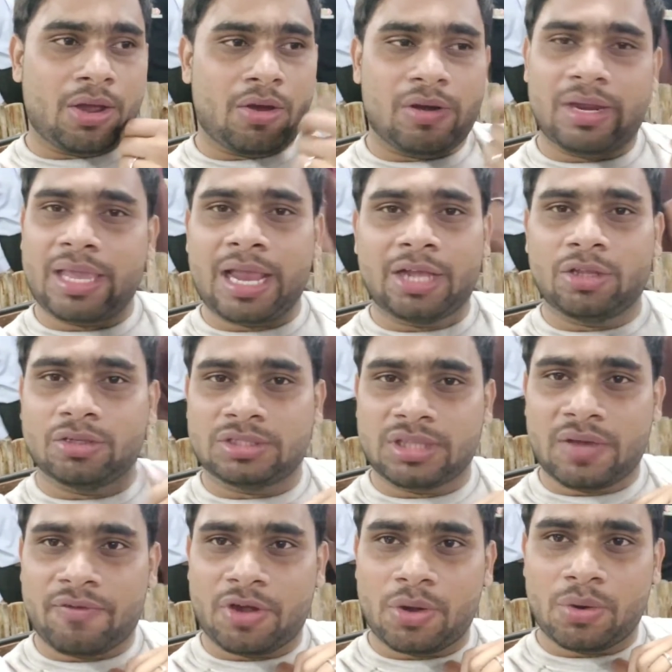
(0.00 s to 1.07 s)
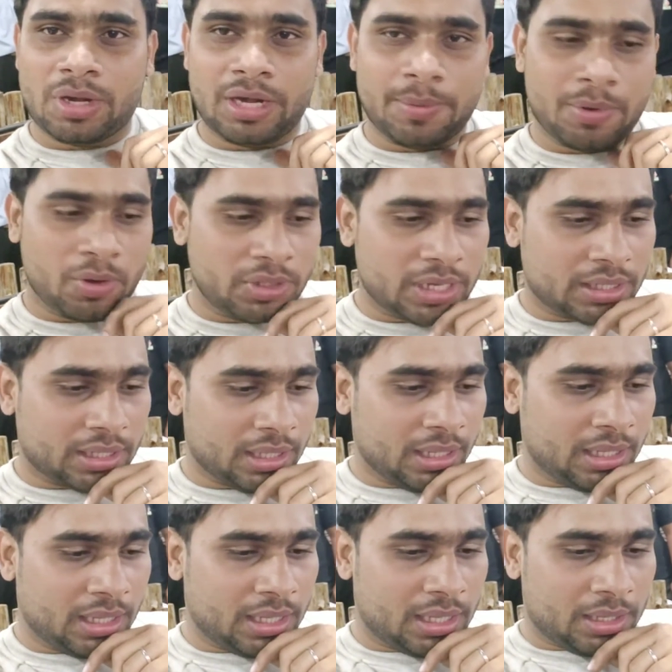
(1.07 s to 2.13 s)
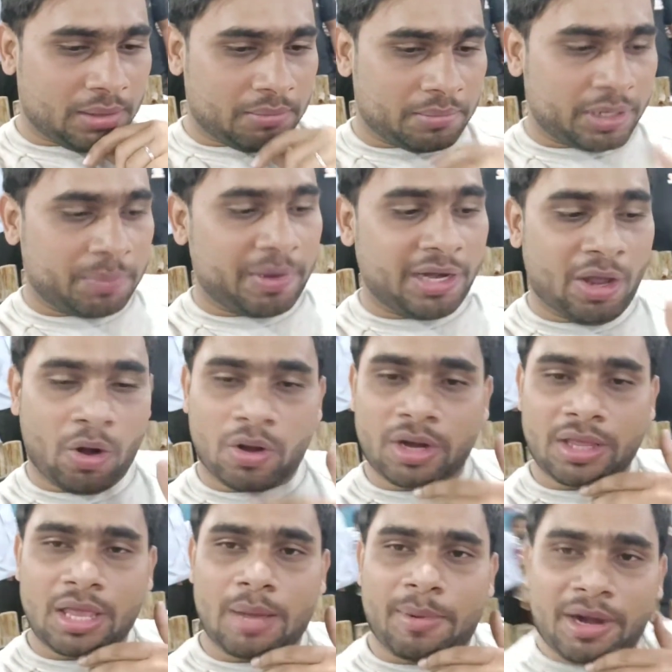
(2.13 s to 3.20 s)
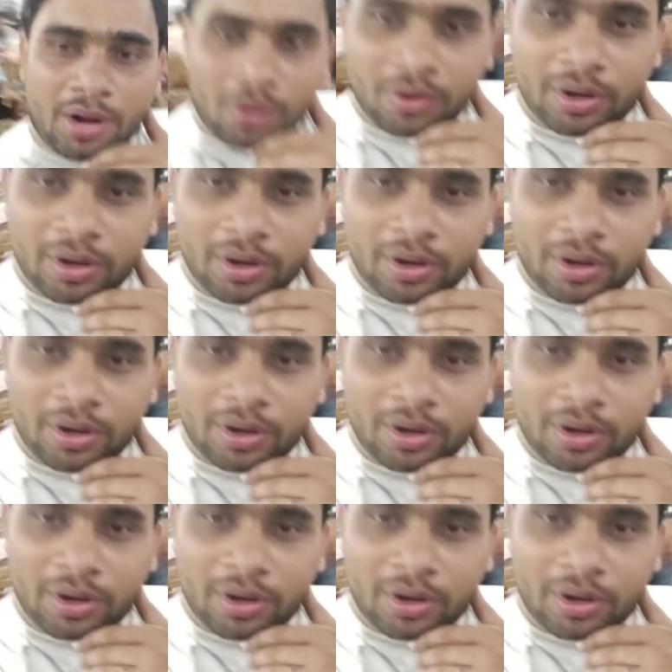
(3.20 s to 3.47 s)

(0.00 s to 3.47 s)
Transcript: और लगेगा तो सीधा वीडियो डिलीट भी हो जाता है बट मैंने ऑर्डर किया हमारा